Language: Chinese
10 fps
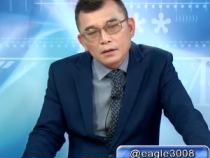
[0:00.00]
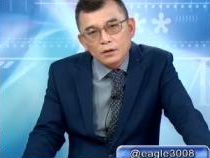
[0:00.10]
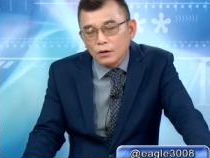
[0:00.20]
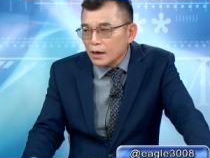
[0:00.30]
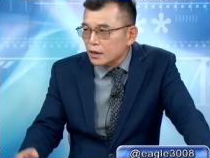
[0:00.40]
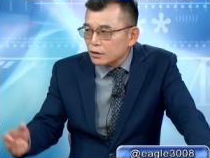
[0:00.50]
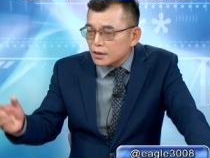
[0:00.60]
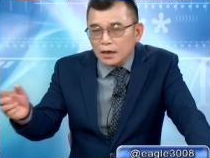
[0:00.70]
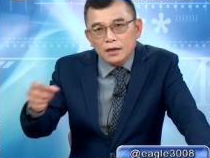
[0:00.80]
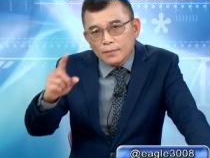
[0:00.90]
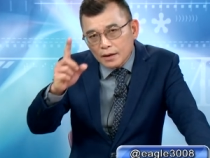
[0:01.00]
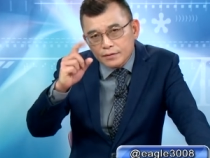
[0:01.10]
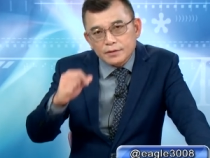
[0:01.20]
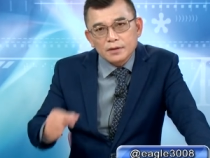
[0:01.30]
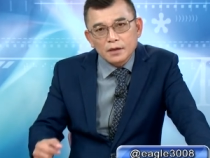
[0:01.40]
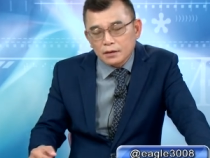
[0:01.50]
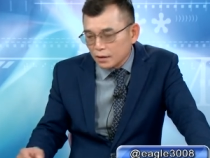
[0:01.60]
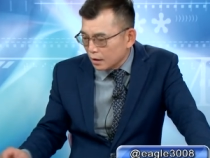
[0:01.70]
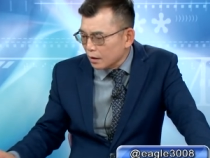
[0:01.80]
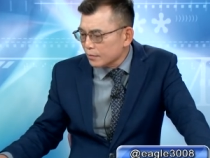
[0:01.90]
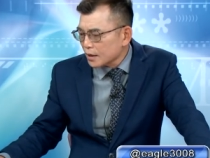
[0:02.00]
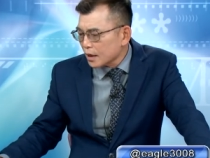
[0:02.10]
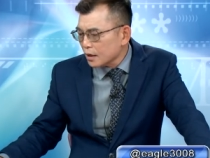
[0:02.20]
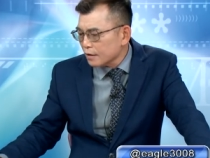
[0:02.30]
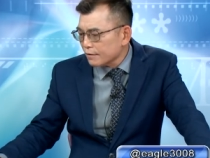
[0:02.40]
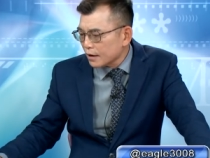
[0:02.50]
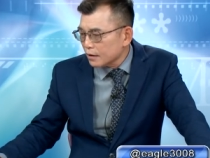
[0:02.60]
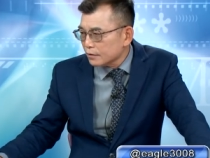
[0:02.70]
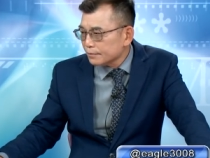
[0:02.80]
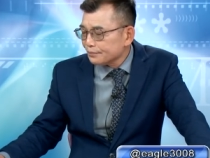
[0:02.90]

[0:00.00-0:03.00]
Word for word: 红海就涨了一百五十点。好，那我们再看联发科，